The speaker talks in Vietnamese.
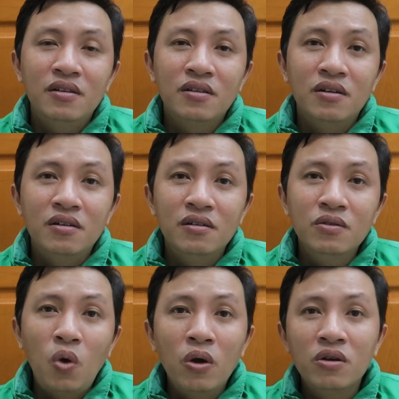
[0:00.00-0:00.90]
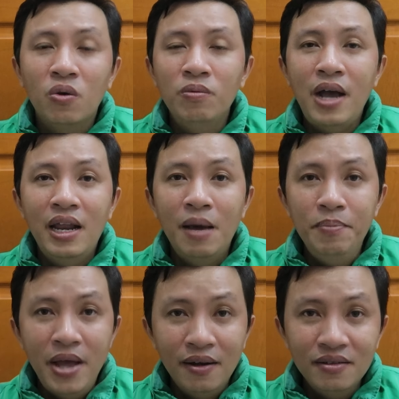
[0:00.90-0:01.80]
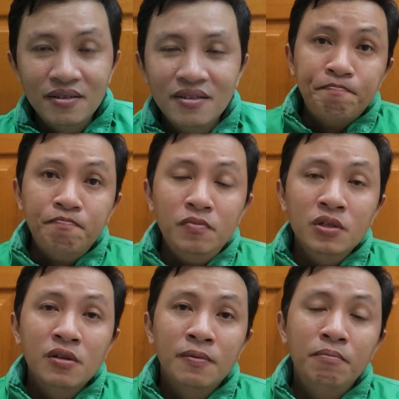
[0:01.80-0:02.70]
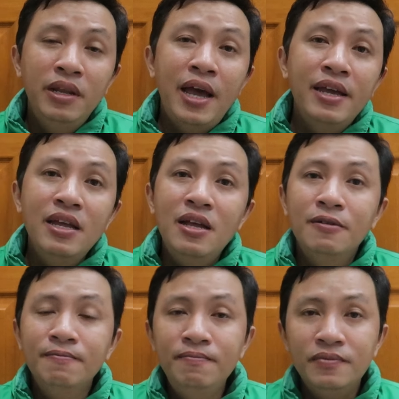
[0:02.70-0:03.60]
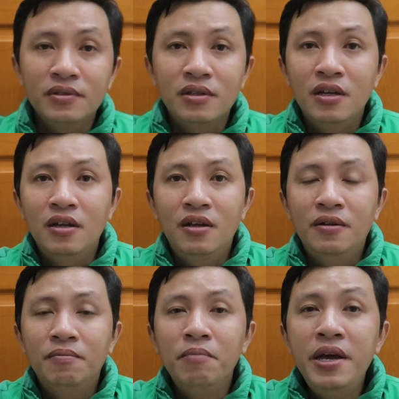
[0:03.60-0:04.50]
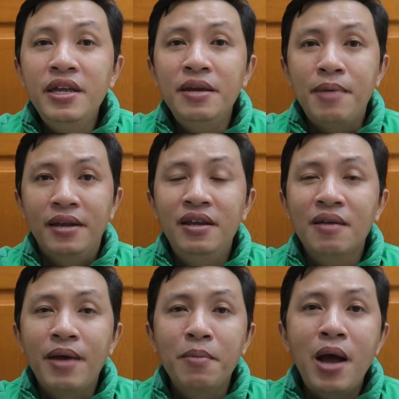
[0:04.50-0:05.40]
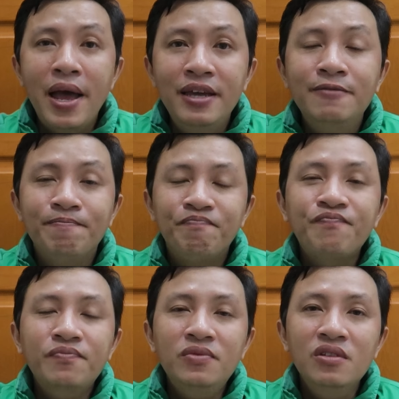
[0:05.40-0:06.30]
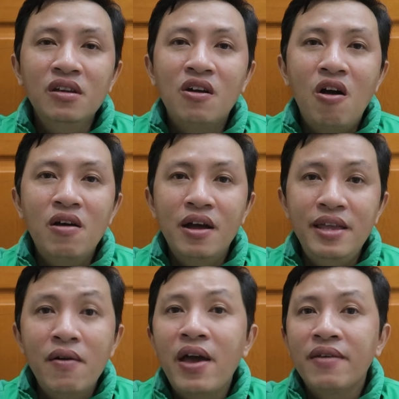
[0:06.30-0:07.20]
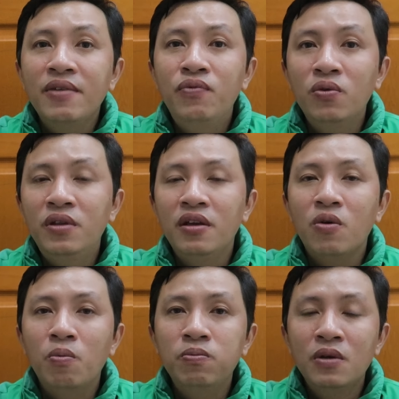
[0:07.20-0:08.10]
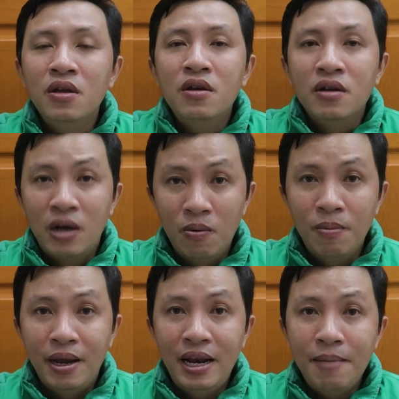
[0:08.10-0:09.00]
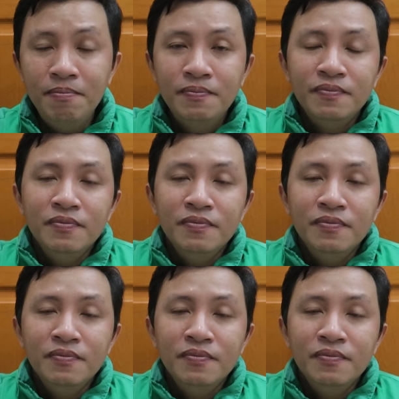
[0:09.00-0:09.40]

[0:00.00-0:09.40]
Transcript: thưởng tuần cũng khá là hấp dẫn. Mình thấy Be thì mạnh về cái mảng bay, còn giao hàng với food thì cũng không có mạnh lắm,